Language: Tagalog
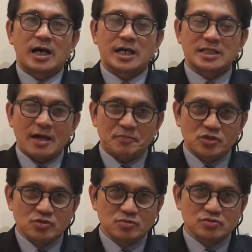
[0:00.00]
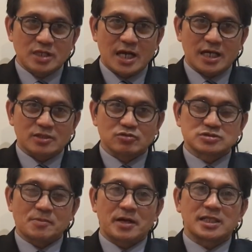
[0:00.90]
hanapin nyo muna dun
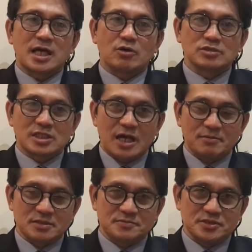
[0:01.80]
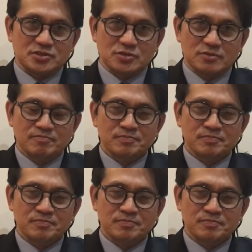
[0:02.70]
sa mga nauna naming video.